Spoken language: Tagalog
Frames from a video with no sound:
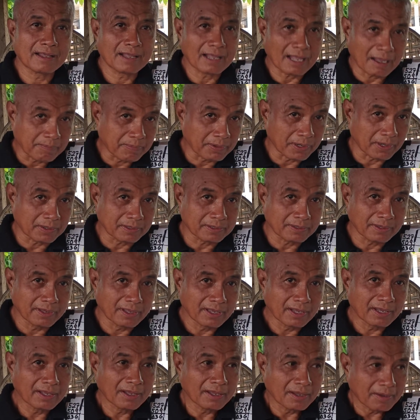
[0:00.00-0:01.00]
abroad
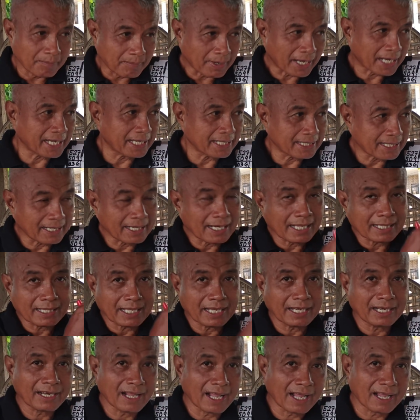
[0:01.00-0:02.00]
makita
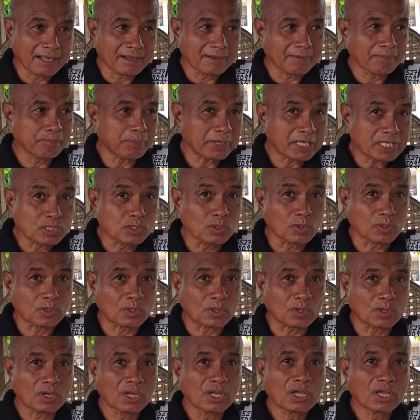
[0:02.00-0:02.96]
natin ang picture